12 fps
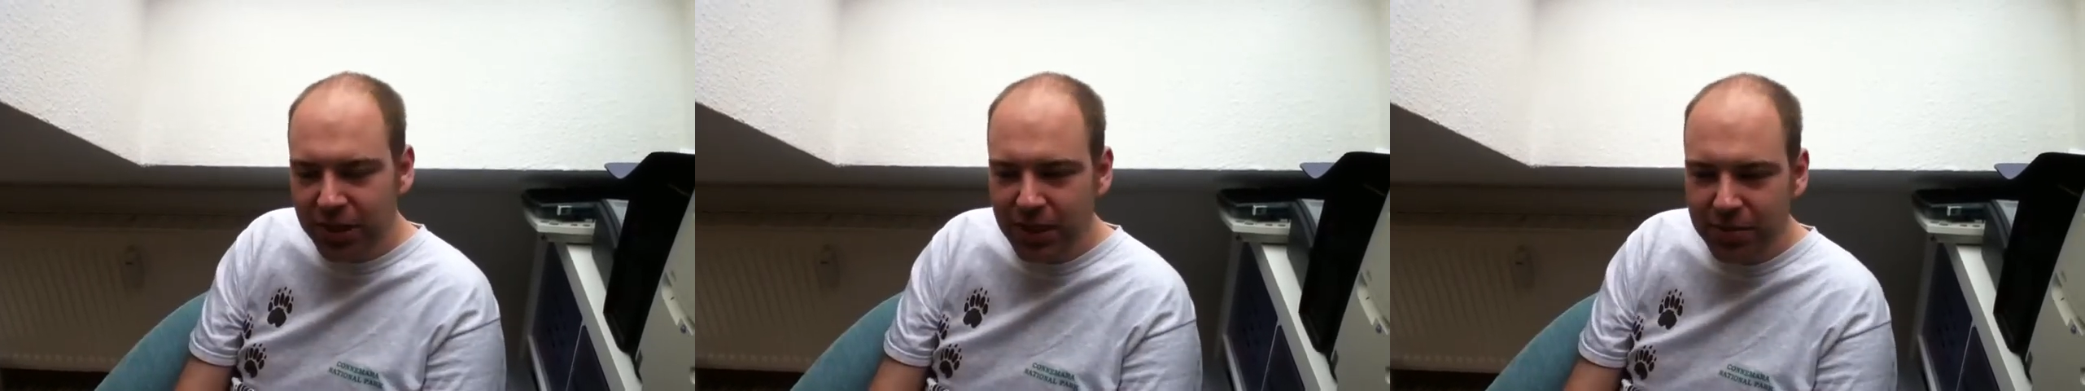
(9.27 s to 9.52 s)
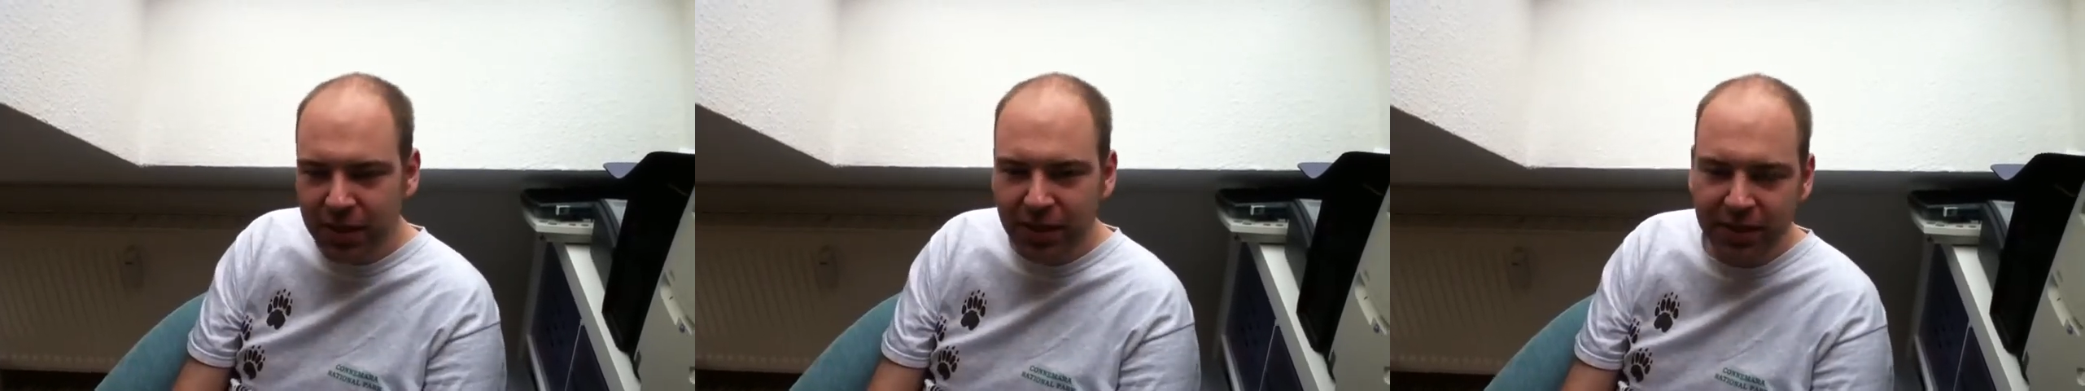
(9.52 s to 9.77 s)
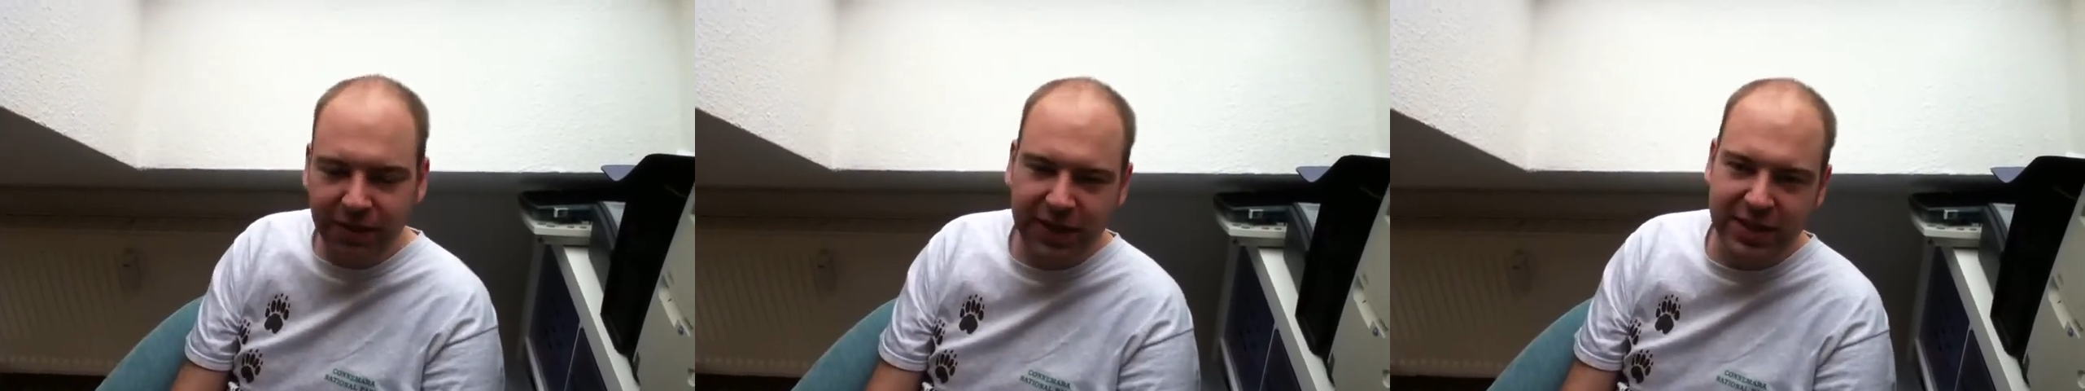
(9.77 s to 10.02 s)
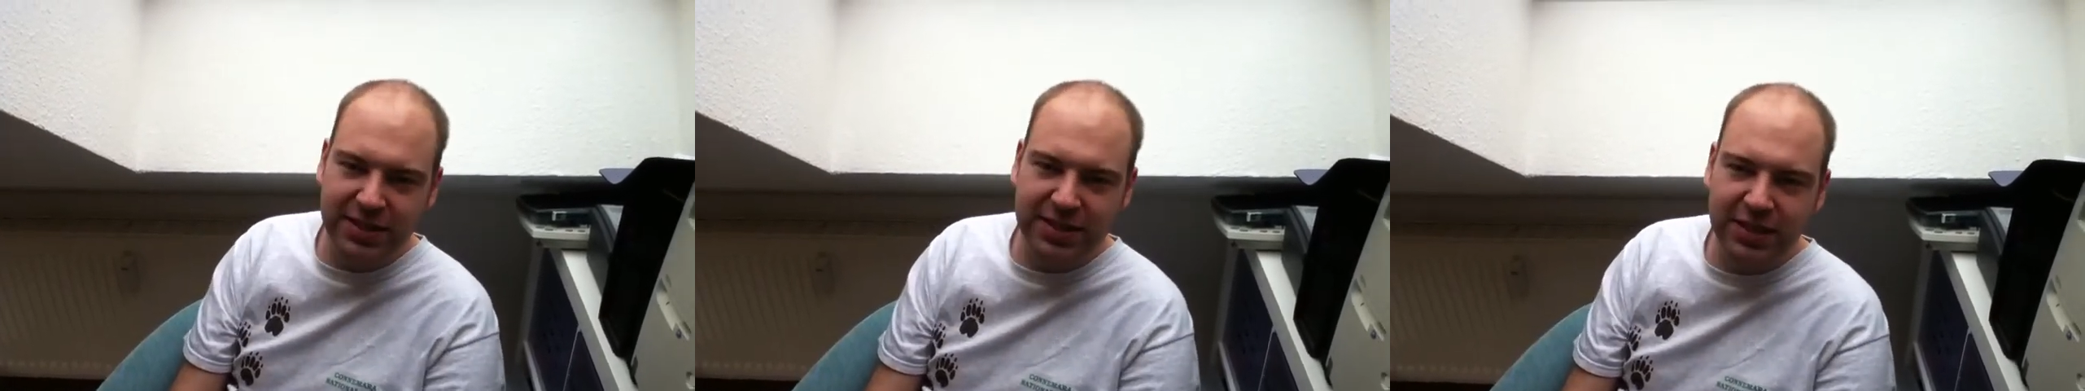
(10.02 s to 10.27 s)
bei dem man
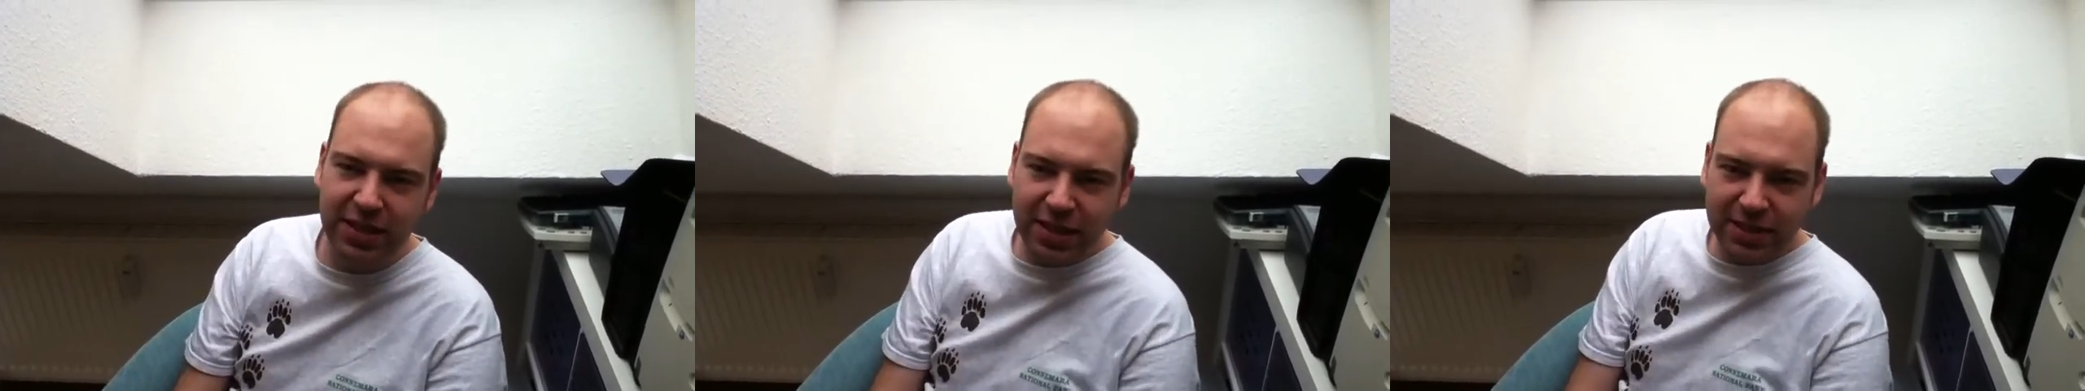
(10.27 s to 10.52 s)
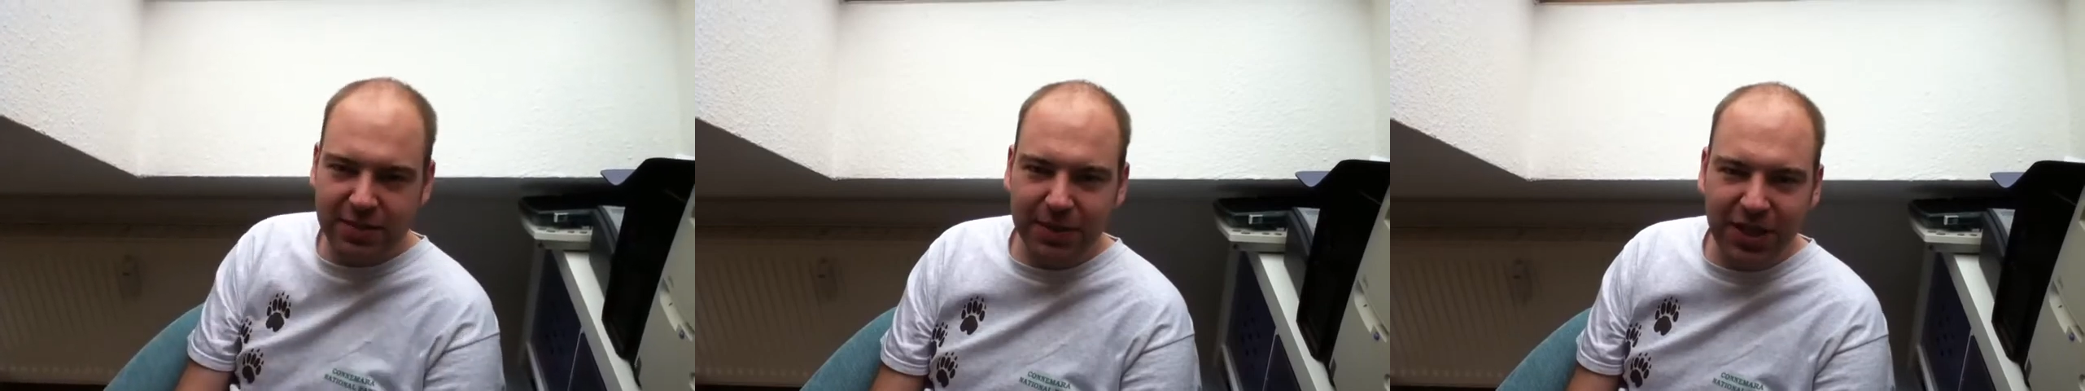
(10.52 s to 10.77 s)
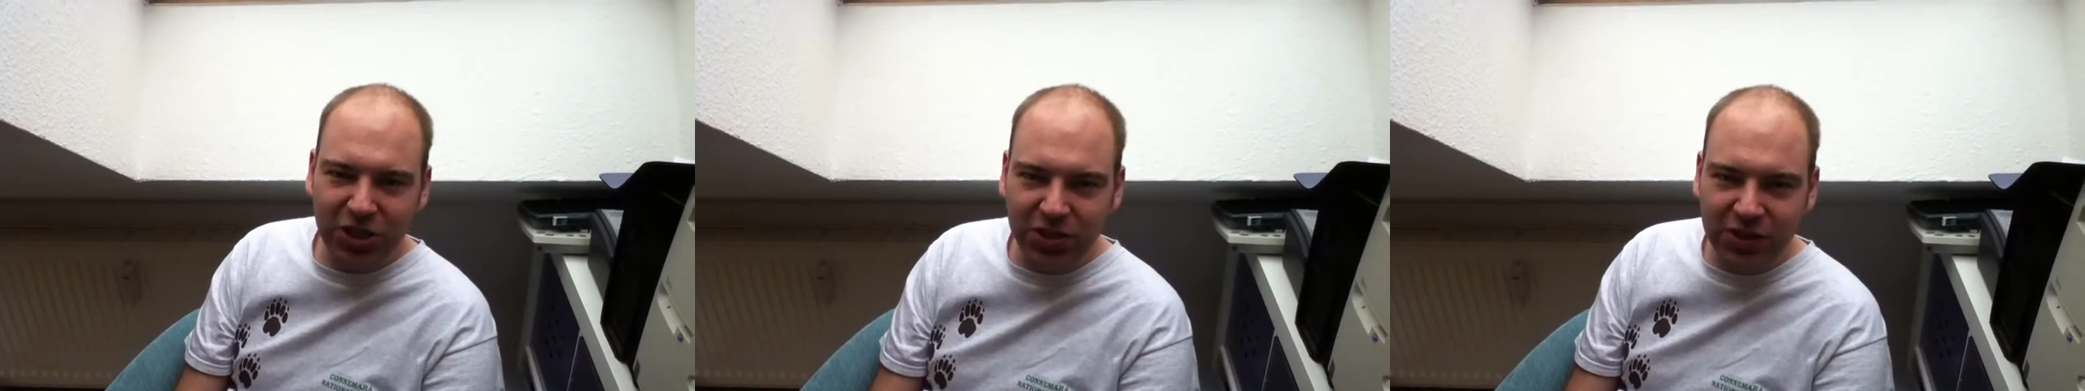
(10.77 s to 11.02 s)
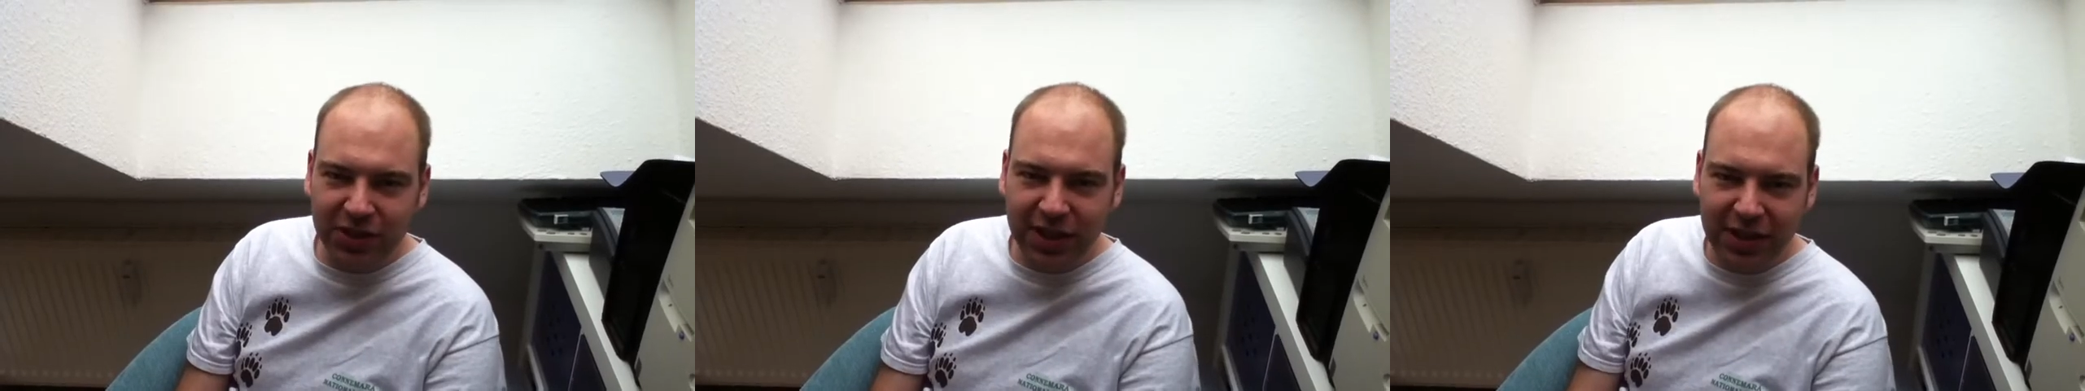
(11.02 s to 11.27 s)
quasi in zwei
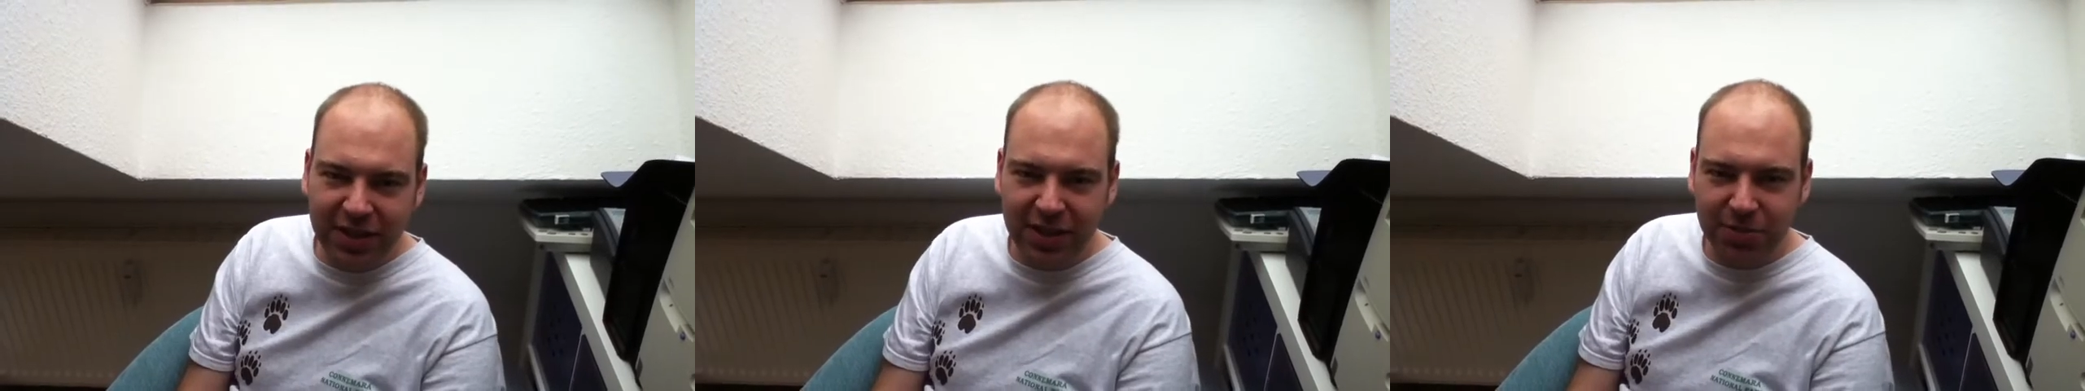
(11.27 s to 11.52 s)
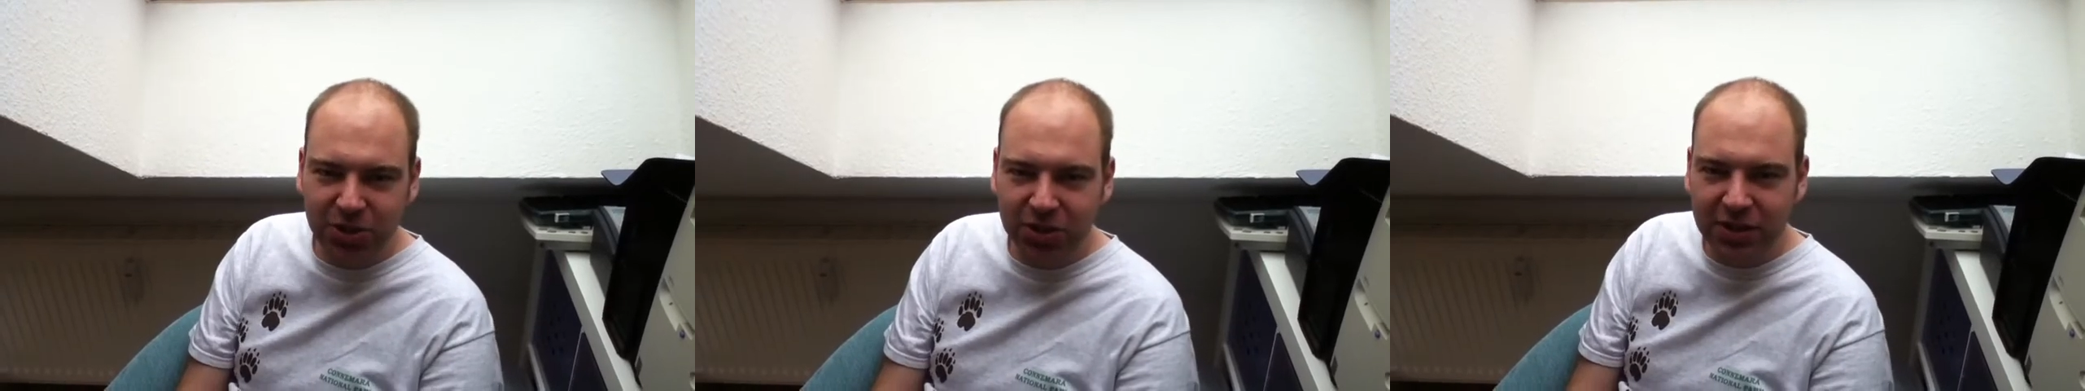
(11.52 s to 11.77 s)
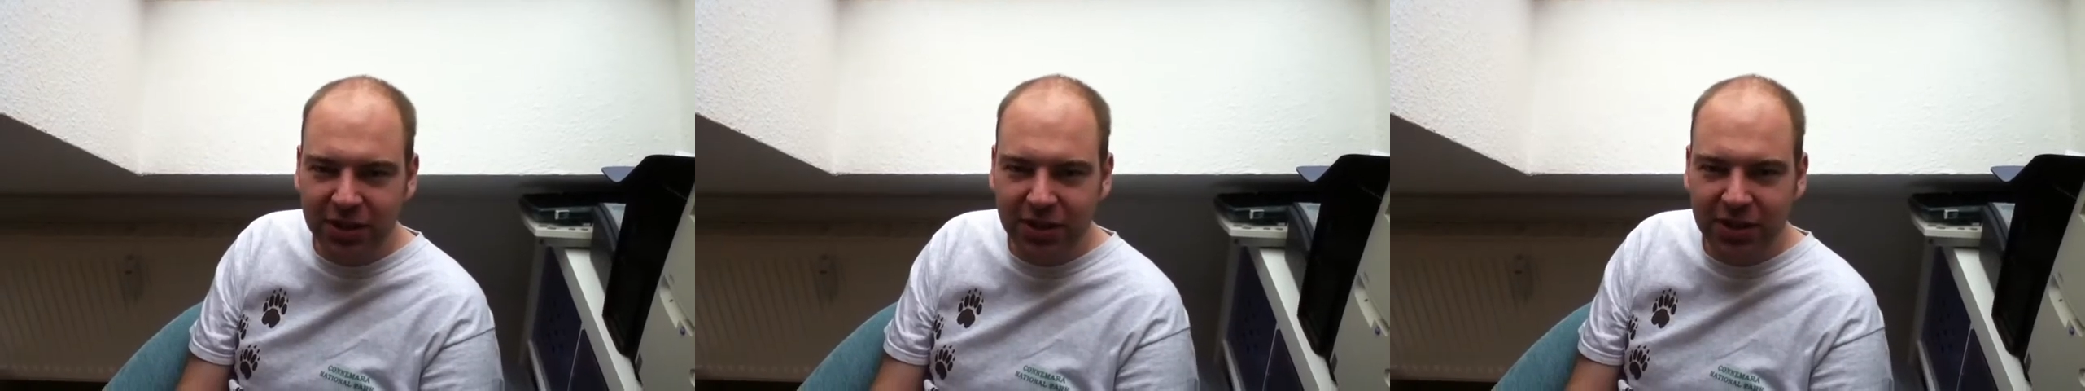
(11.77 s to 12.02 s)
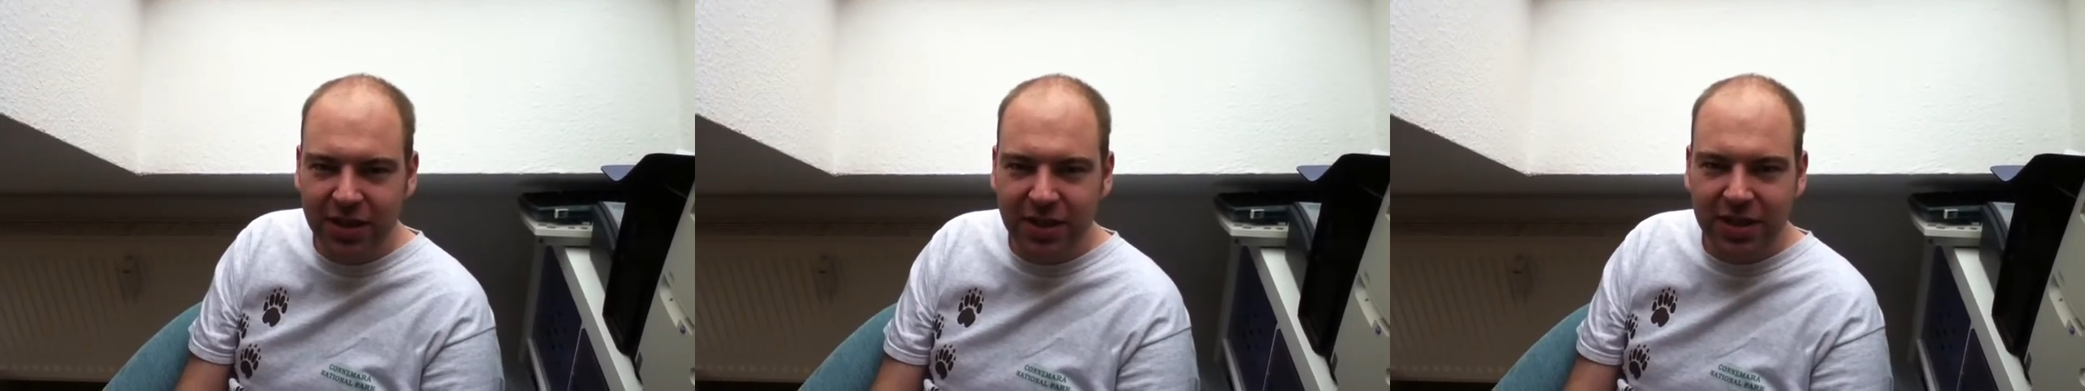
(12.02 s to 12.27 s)
Stunden, anderthalb
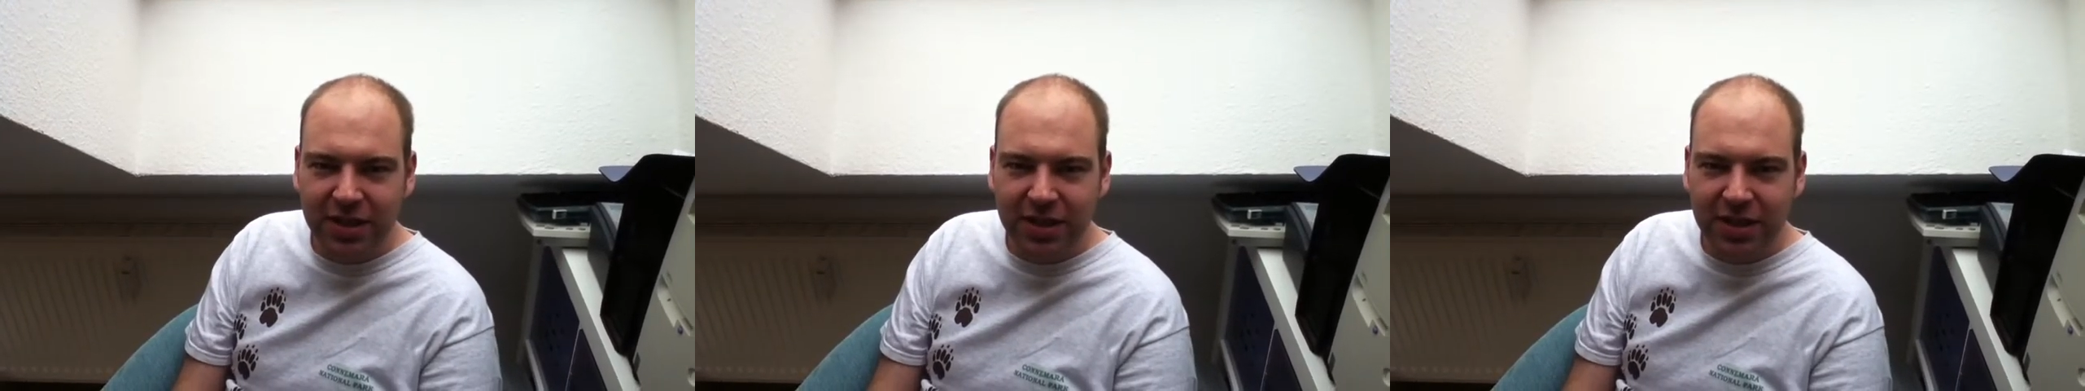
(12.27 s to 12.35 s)
Stunden